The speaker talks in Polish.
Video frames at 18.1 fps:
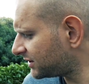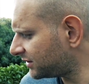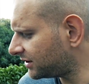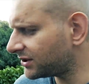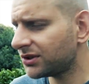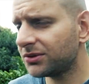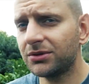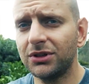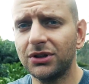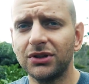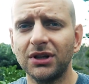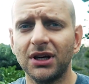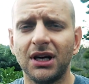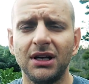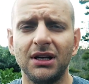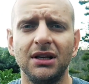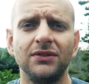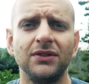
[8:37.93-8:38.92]
że one są
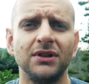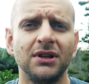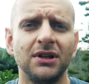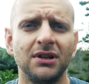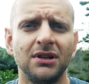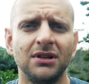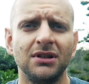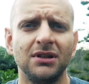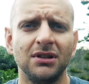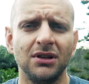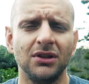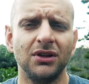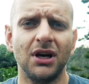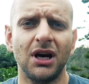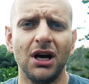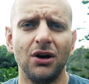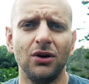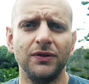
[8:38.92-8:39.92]
nieoddychalne, nie, nie
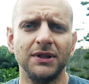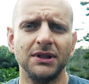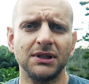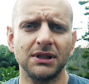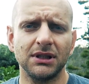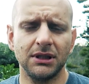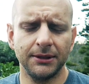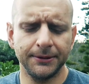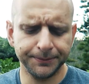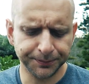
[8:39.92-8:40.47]
oddychają, więc